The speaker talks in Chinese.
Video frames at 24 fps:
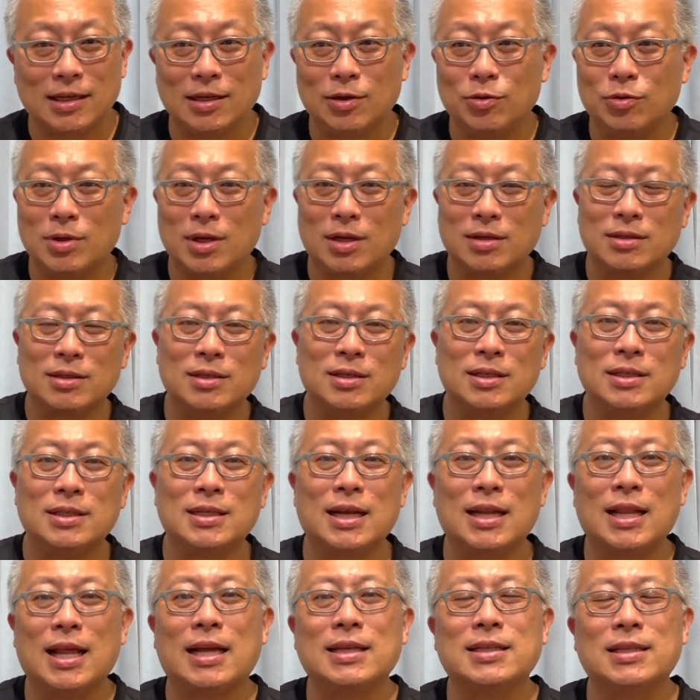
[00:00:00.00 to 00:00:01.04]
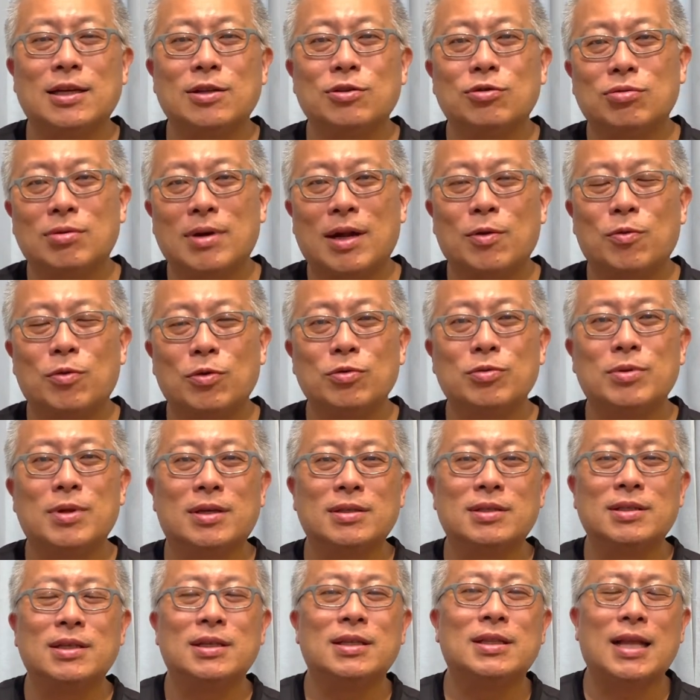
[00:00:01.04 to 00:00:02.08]
你遇到事情咱拿钱出来，我遇到
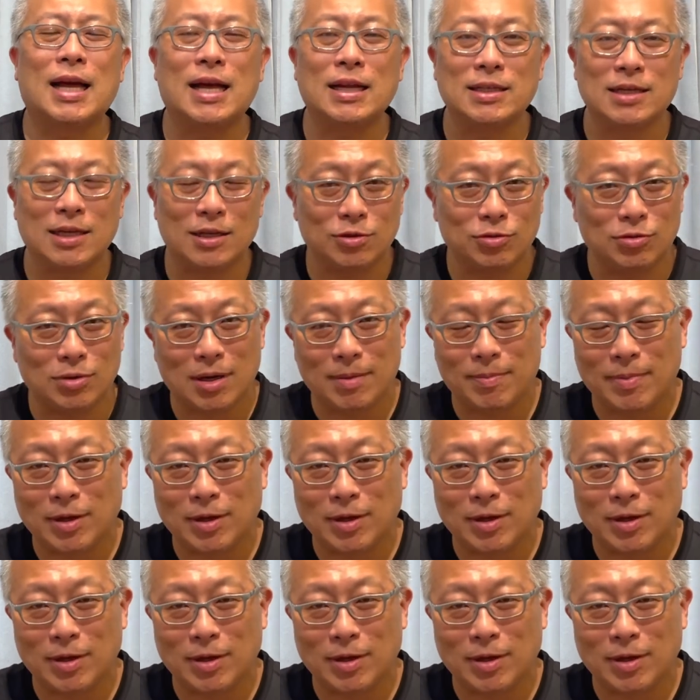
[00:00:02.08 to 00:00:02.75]
事情拿钱出来